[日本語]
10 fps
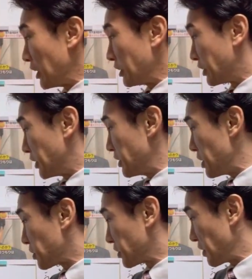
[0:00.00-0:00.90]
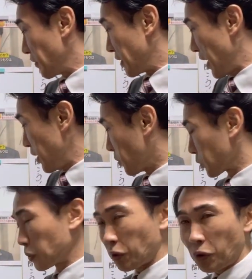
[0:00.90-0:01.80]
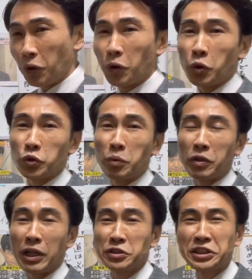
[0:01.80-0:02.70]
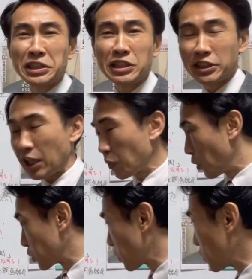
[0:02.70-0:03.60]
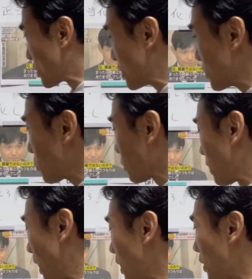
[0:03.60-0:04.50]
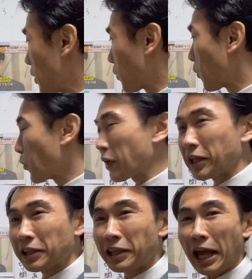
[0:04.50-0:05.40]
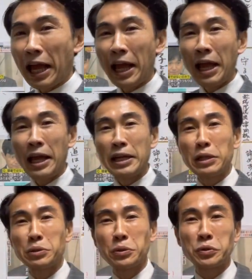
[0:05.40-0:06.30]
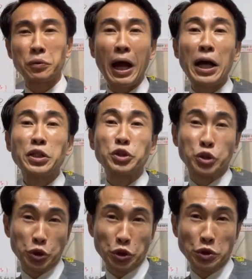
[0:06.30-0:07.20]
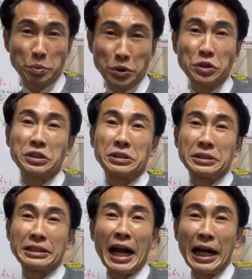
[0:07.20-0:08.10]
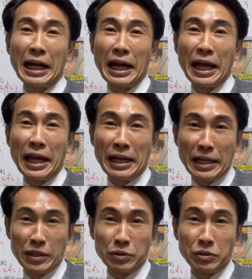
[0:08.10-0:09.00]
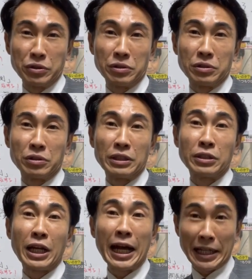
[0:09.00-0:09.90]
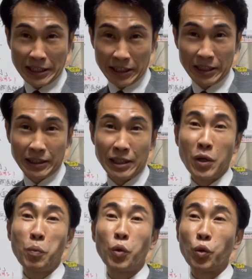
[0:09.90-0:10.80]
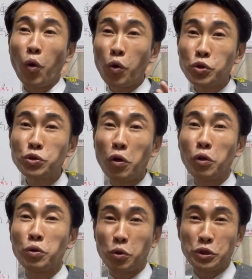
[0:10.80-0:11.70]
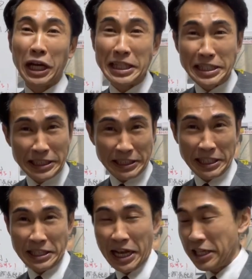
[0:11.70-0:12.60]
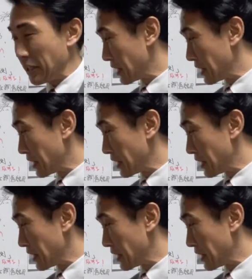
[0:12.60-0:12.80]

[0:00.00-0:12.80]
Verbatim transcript: 事実ではないことを子供が口にしたのを、それを切り取って、こうやってやることは十分考えられる話です。もう録音、録画一切ないです